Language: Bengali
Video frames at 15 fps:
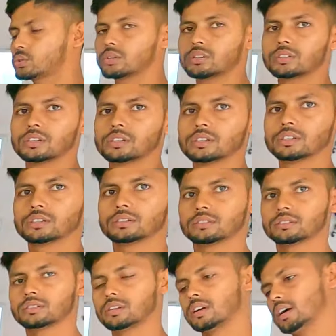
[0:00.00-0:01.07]
অবশ্যই আমি দিয়ে
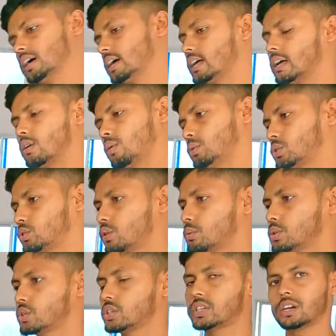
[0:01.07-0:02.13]
এইটা ওই হ্যাঁ হ্যাঁ অবশ্যই
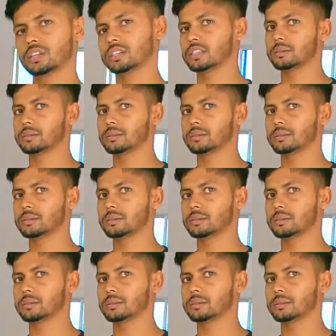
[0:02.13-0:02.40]
অবশ্যই সেটা